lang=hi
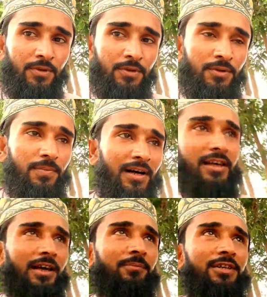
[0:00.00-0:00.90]
तो
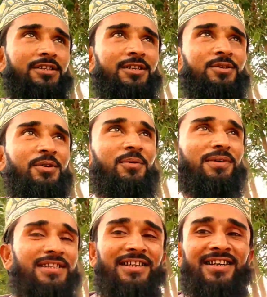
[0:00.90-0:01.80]
बाकी एक बच्चा जो है
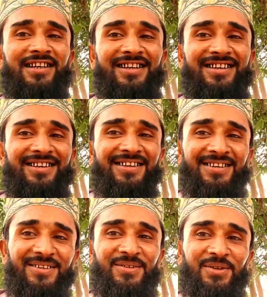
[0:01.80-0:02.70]
बच गया
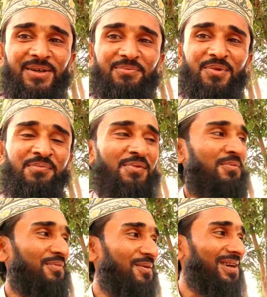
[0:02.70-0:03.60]
है जो कि बूम
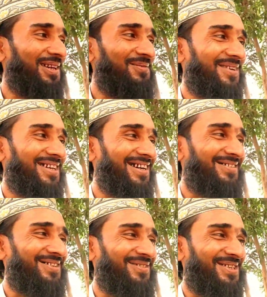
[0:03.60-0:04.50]
बूम बबल कम के नाम
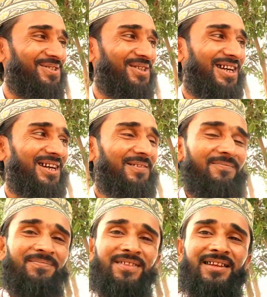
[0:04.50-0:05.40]
से मशहूर है
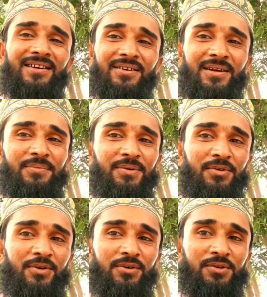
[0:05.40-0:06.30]
और अभी
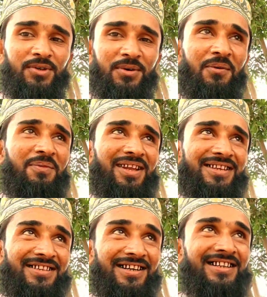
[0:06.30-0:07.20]
वो जो है वो मेरे
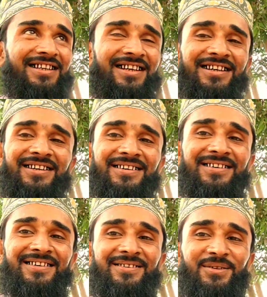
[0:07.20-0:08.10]
साथ ही है
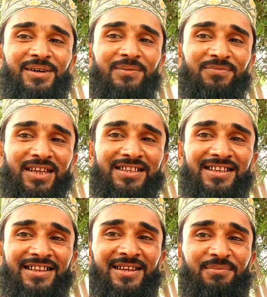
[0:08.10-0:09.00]
तो आप देख
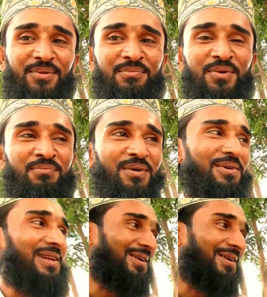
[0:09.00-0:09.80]
सकते हैं बूम बूम बबल